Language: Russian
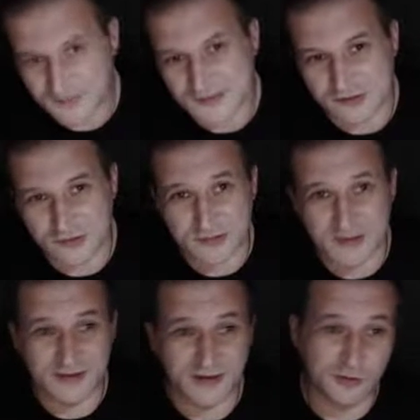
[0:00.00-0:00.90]
Приветствую
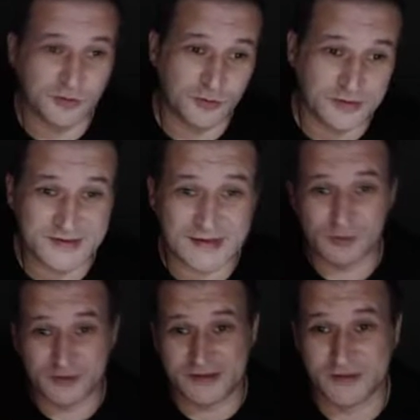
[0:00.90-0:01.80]
тебя, дорогой друг. С
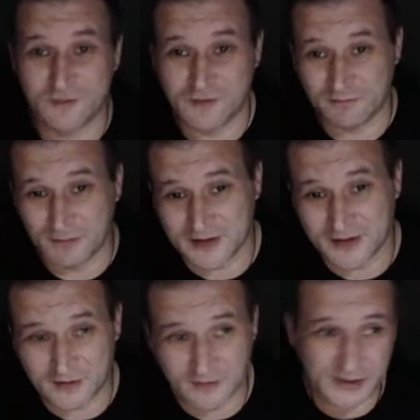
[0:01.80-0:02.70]
тобой снова
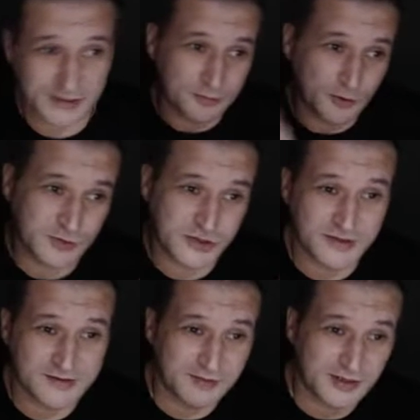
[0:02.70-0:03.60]
Маркелова Борис.
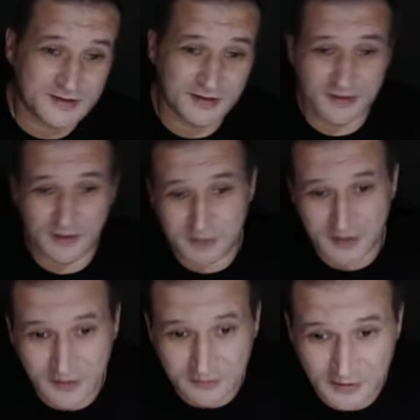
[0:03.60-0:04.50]
Помнишь, я тебе рассказывал о
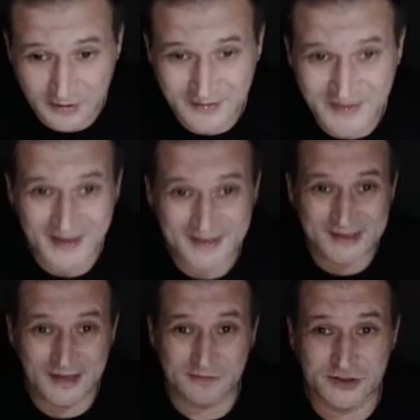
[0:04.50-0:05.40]
переливах?
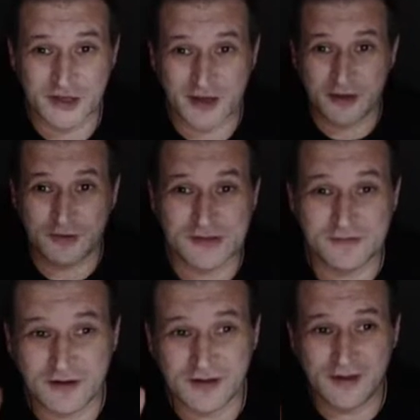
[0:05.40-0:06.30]
Я снабжаю
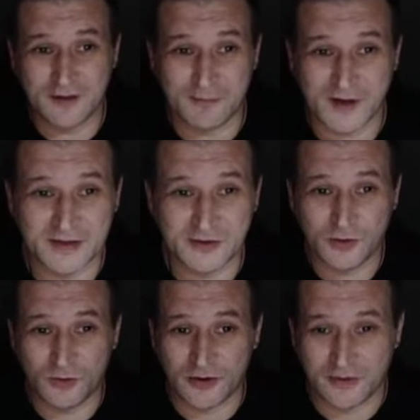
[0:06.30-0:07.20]
своих
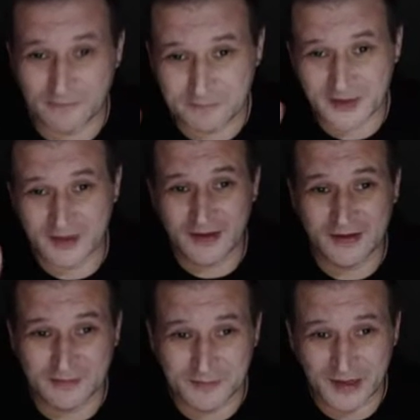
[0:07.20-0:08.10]
партнеров
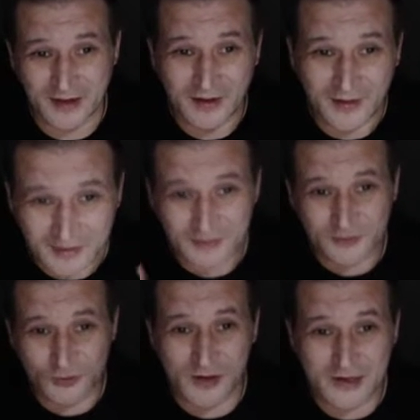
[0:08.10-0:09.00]
переливами.
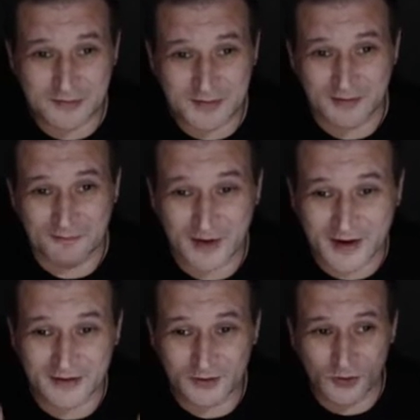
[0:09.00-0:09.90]
Дольками,
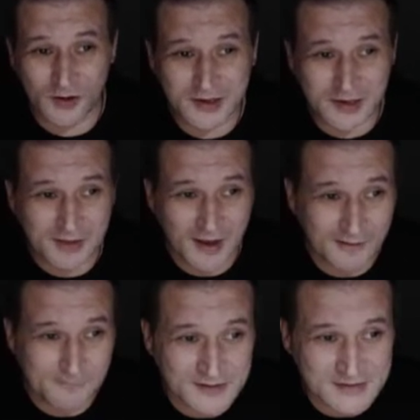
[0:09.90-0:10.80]
пока дольками
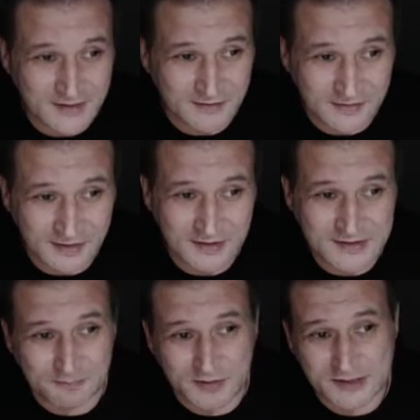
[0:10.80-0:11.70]
апельсинов.
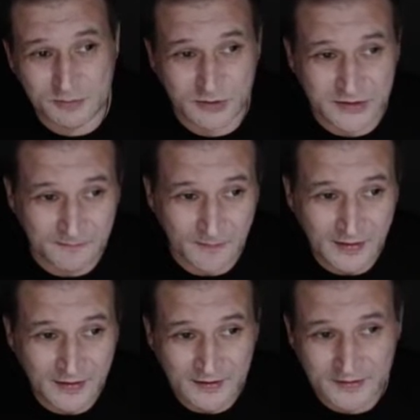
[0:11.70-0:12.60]
Давайте посмотрим.
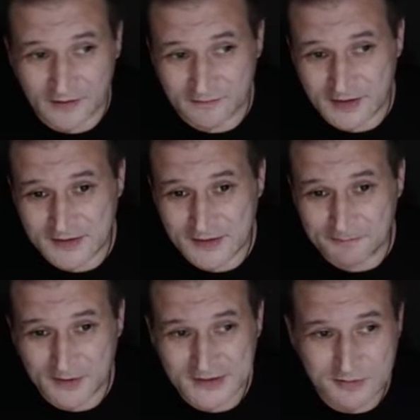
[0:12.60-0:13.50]

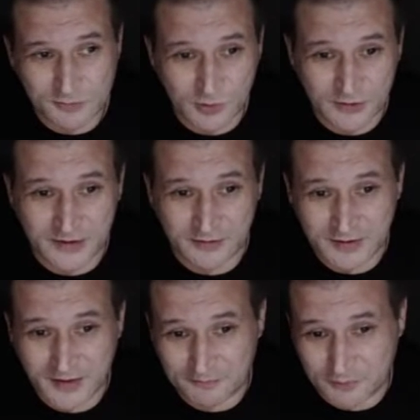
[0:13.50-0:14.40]
Давайте
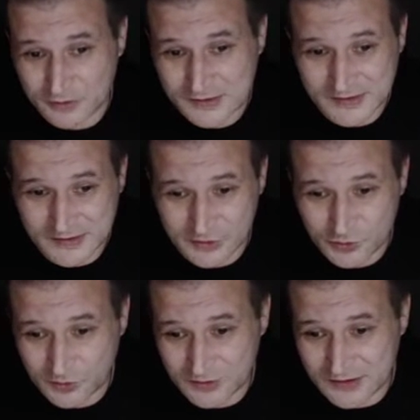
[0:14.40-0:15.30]
посмотрим. Я просто
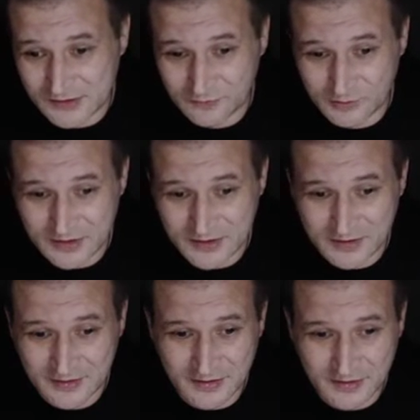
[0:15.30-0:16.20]
зашел
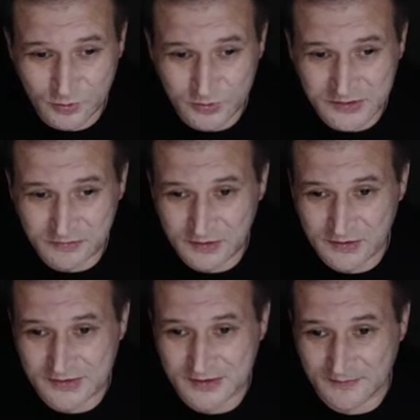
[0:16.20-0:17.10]
сегодня и
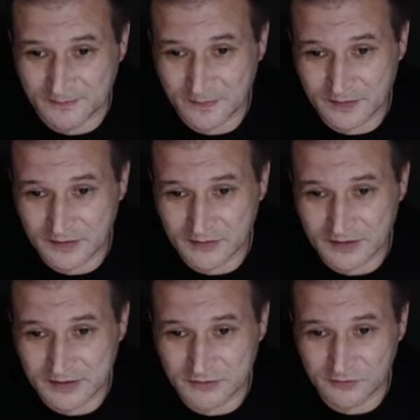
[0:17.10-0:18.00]
удивился.
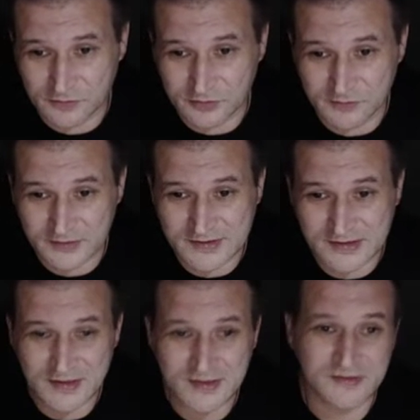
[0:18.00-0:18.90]
Давайте, вот у
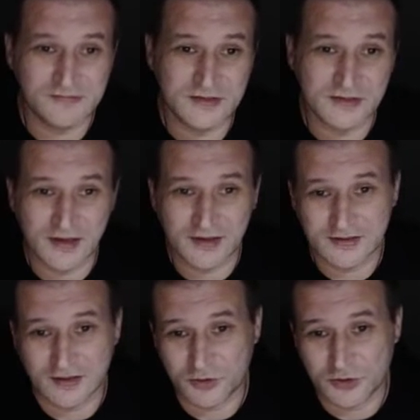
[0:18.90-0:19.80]
нас есть
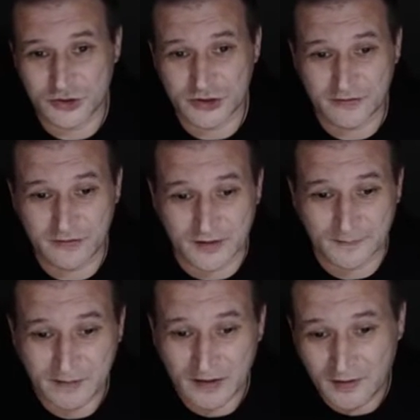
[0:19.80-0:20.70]
Виталий, такой
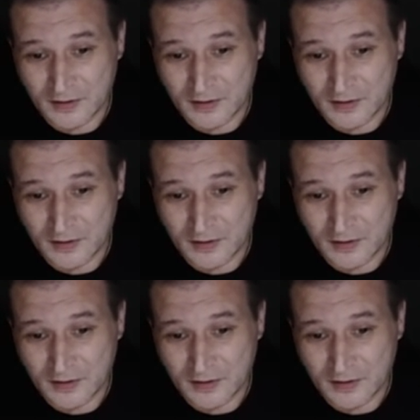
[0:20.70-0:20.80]
человек.